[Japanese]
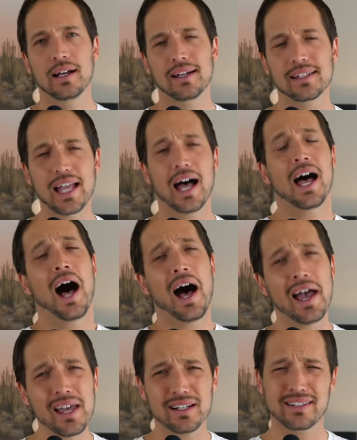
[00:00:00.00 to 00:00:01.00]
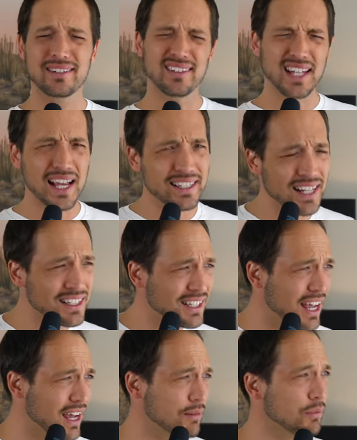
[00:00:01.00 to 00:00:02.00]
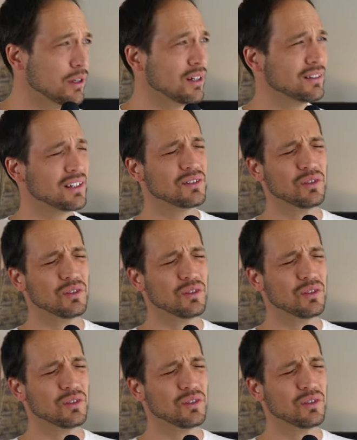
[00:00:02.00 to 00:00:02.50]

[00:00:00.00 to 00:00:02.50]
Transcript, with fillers: あなた早く宿題しなさい。もうあんた